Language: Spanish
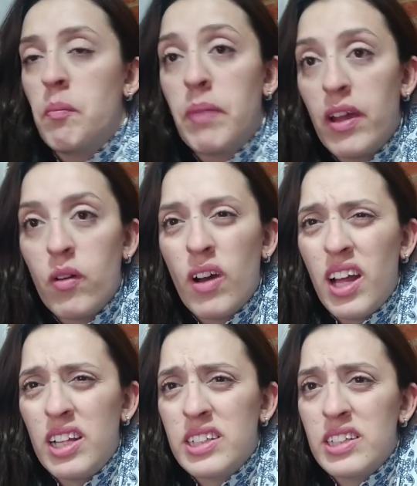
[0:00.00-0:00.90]
Pero
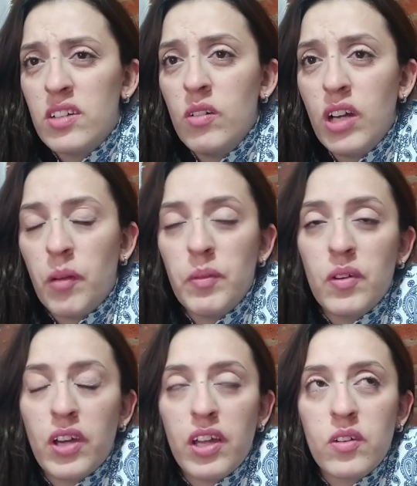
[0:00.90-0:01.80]
al ser un
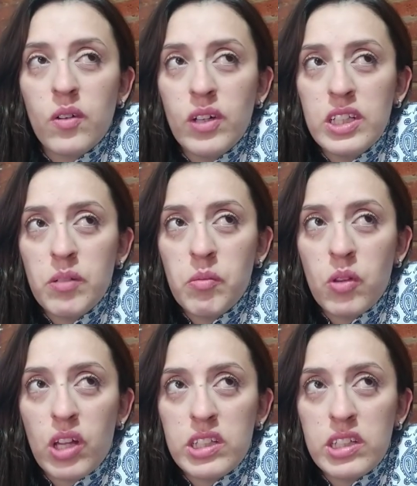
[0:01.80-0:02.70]
camión que no es de
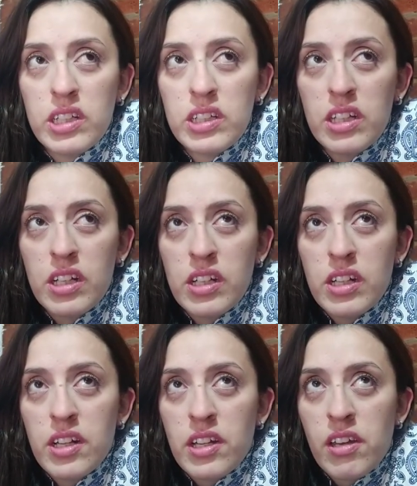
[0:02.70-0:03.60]
mudanzas,
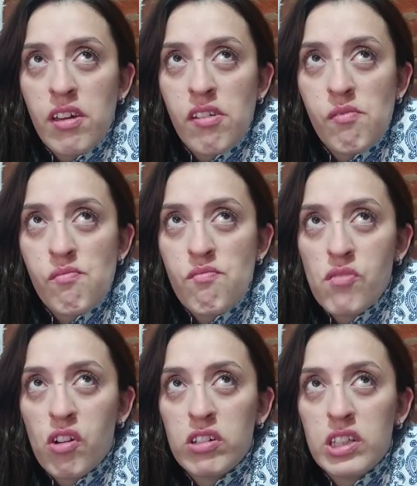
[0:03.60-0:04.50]

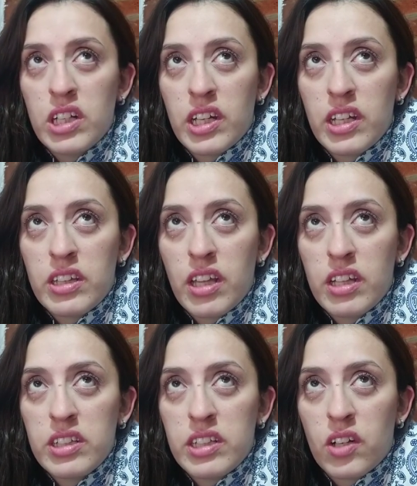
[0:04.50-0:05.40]
no sé qué
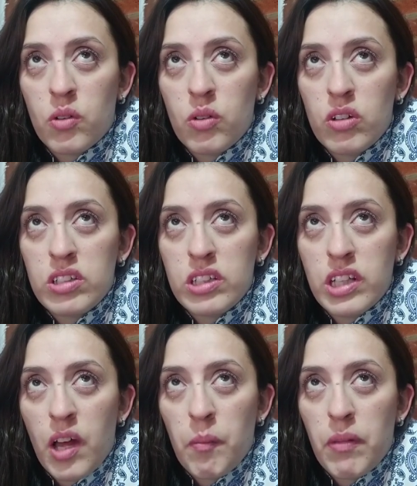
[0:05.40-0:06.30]
tan seguro
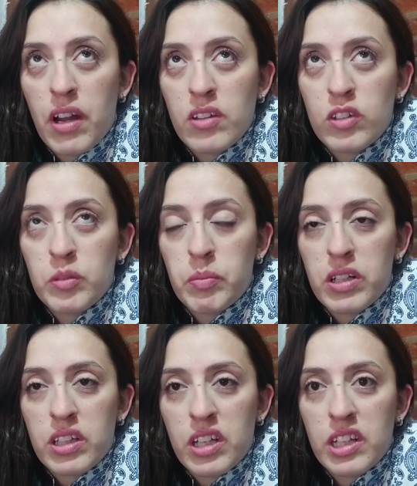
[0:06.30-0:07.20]
sea para tus
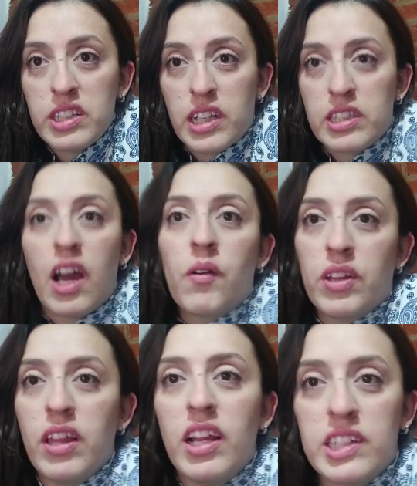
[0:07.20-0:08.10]
pertenencias.
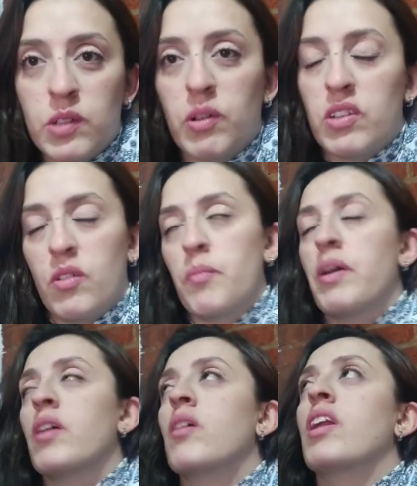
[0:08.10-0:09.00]
Ahorita les cuento.
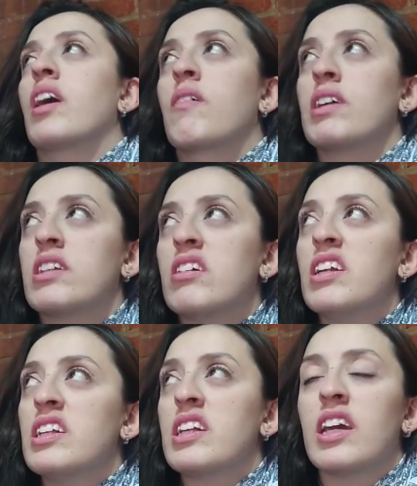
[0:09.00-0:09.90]
Pero la cuestión
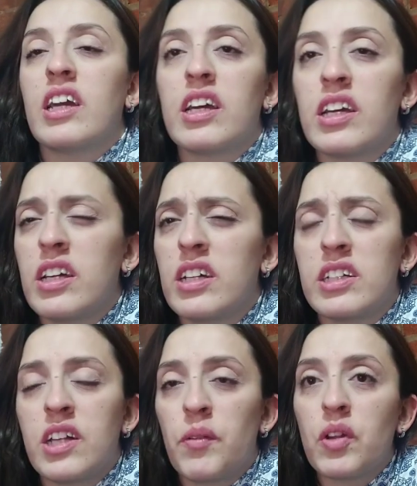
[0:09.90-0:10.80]
es que
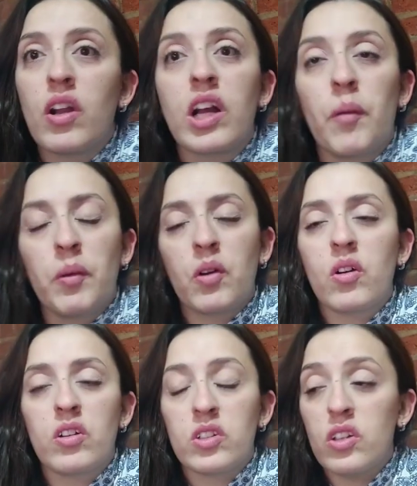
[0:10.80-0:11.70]
se vino el camión
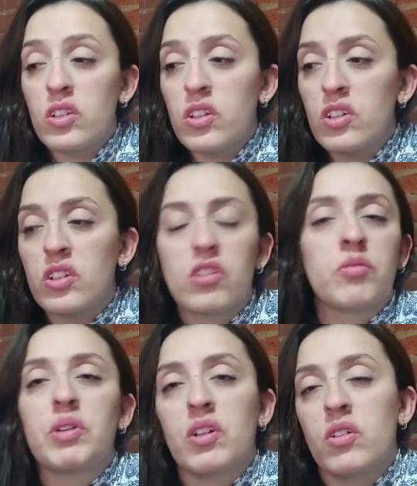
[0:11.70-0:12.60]
con nosotros.
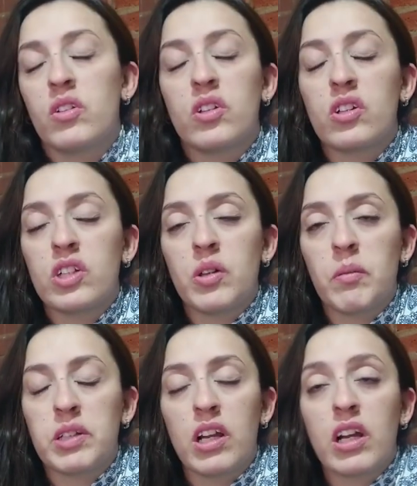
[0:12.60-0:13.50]
bueno, nosotros
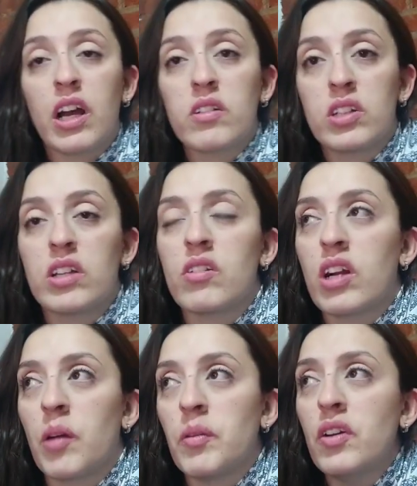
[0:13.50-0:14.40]
íbamos en el carro siguiendo
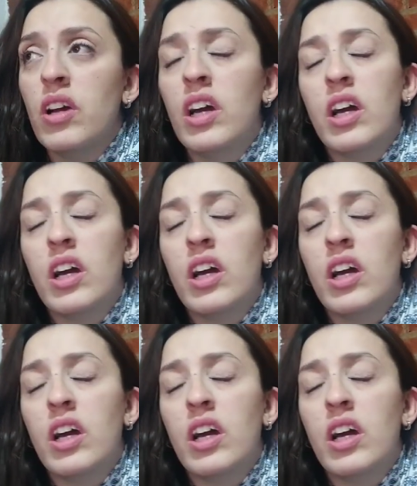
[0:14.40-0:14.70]
el camión.